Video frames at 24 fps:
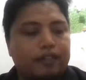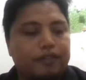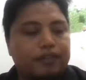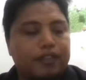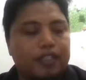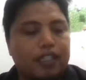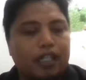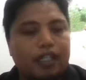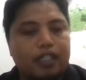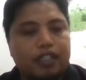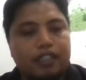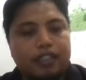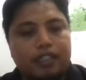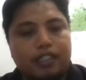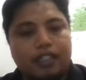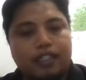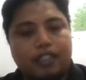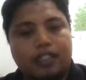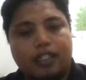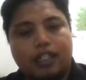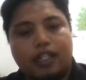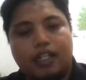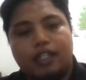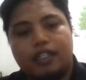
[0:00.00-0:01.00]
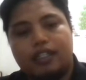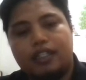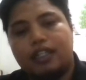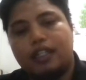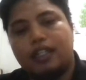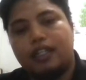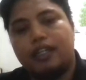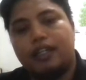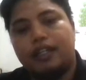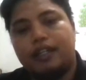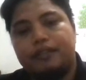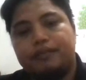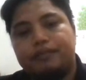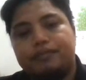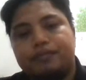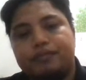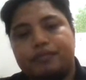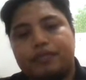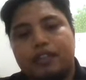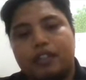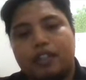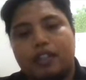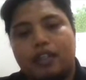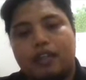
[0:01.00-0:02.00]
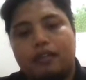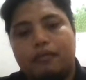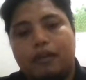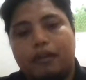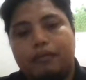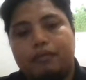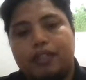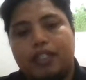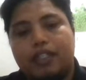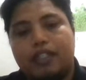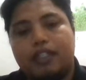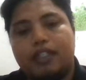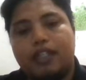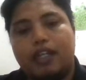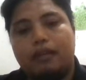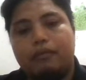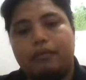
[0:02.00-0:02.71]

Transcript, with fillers: Yang ketiga adalah bab tiga